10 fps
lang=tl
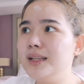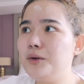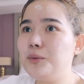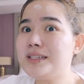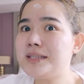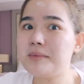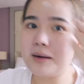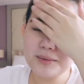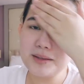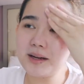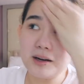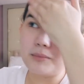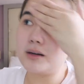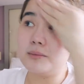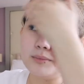ilang weeks na ba akong hindi
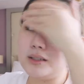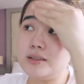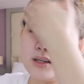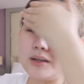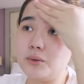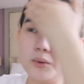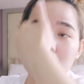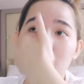nakapag-update sa inyo?